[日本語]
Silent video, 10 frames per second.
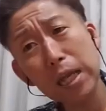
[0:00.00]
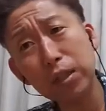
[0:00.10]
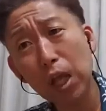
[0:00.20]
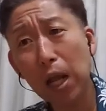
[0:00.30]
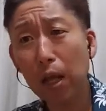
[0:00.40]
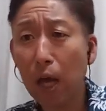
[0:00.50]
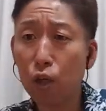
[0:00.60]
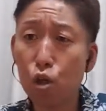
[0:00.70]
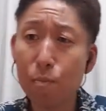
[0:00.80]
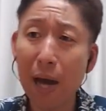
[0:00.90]
らたら
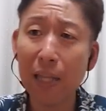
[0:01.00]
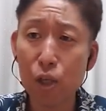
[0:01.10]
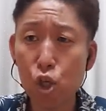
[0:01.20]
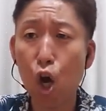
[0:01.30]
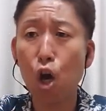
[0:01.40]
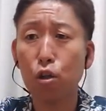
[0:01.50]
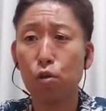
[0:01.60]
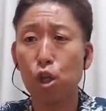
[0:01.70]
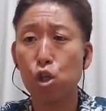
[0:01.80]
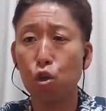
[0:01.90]
悪魔でしょ、と
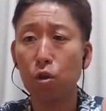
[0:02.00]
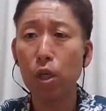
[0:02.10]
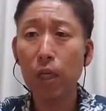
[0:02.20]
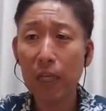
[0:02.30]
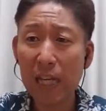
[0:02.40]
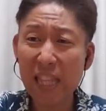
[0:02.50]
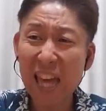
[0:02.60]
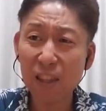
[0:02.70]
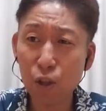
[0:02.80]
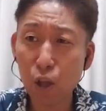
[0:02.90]
ジェシ君。季
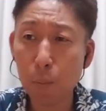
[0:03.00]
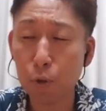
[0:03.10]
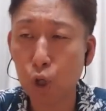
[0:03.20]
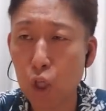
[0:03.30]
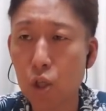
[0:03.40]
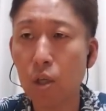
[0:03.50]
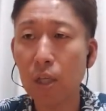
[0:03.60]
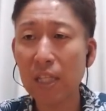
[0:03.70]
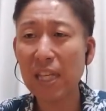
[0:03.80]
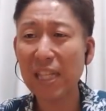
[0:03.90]
節の難しい。
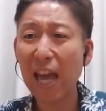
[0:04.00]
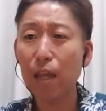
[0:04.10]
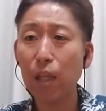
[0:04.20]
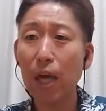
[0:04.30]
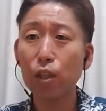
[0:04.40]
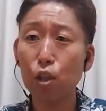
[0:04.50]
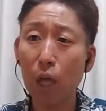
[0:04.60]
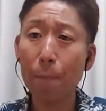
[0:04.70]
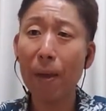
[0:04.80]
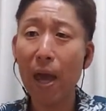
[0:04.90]

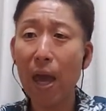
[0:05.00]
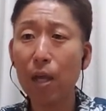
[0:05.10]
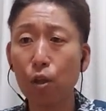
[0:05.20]
シペー